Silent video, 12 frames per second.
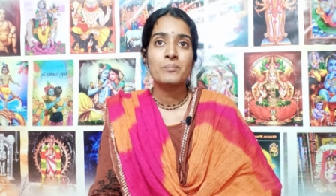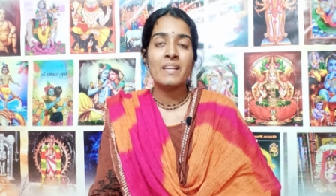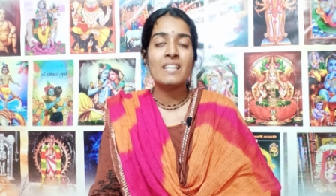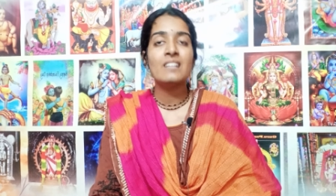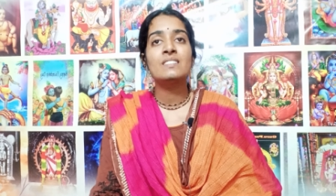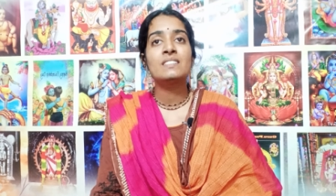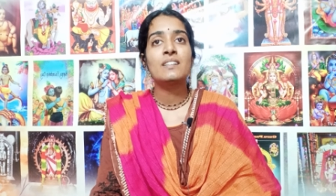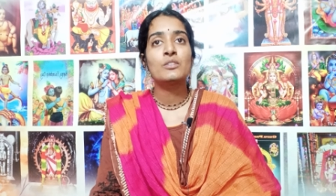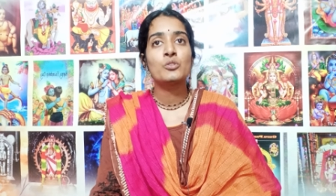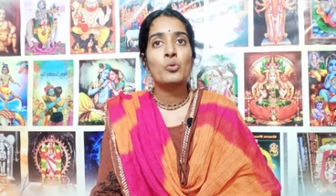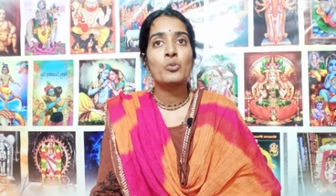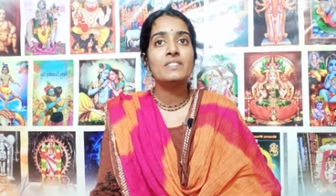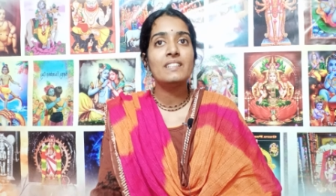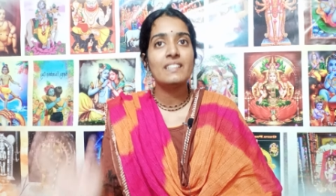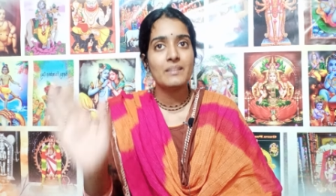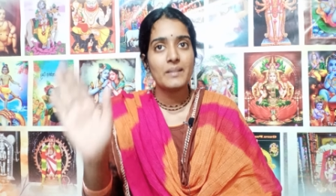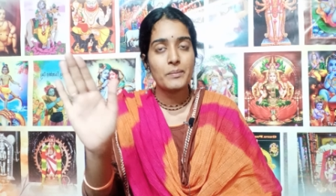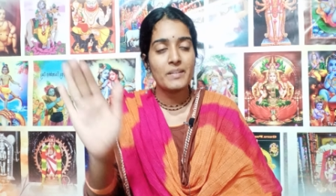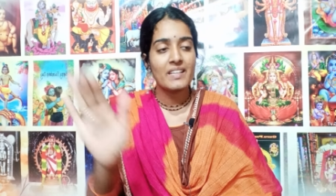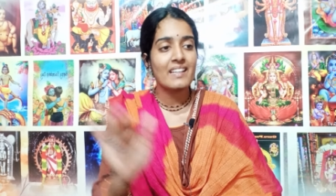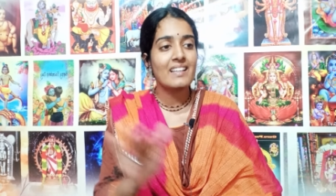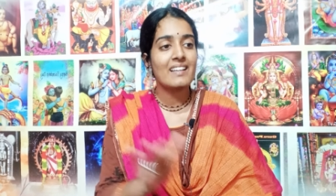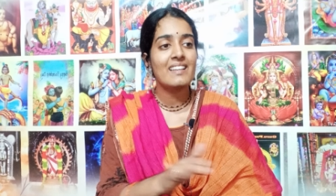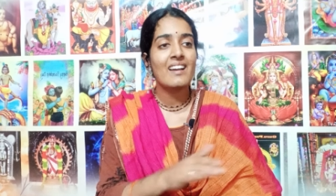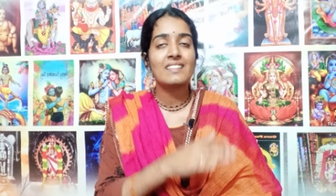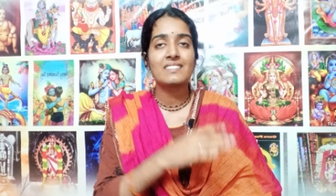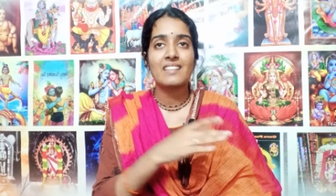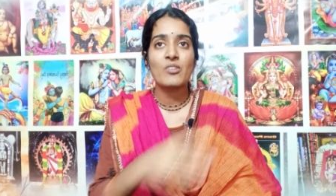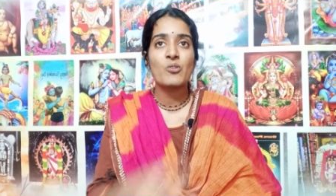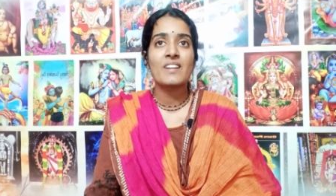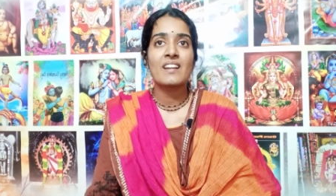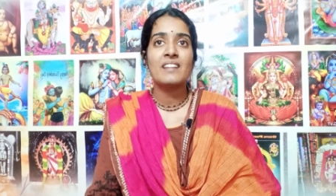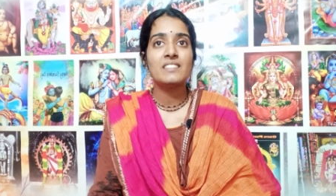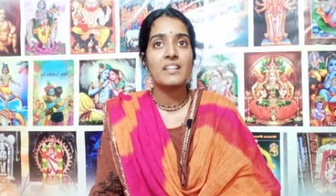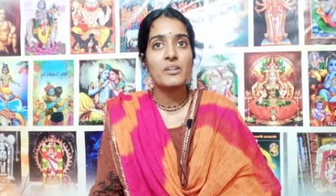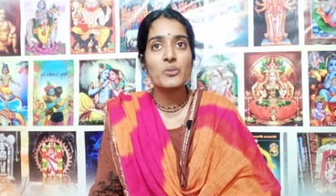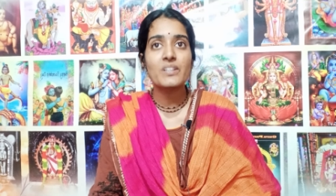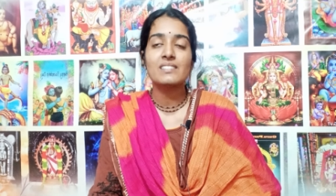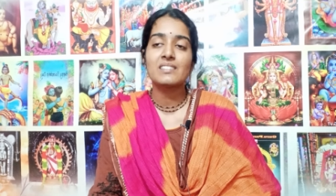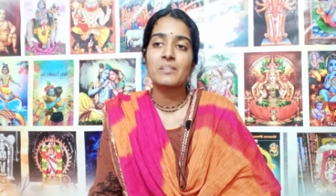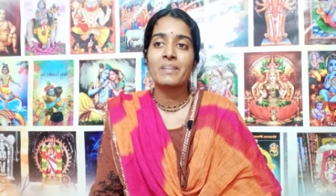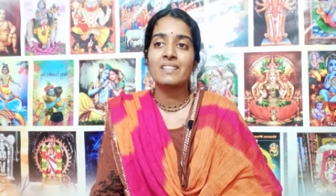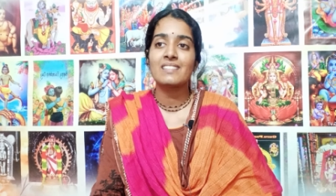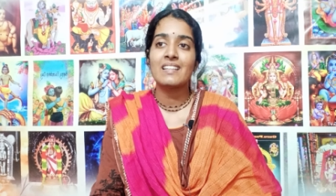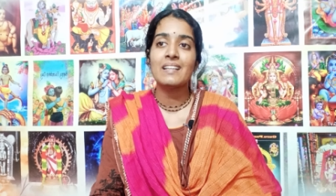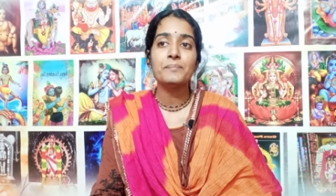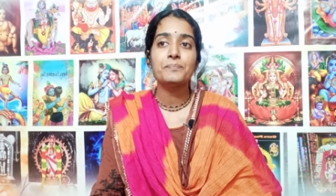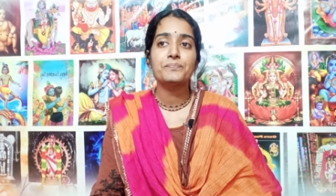மேலே வந்த அந்த ஓந்தை இப்படியே கையால் தலோடுறான் தலோடுற சமயத்தில்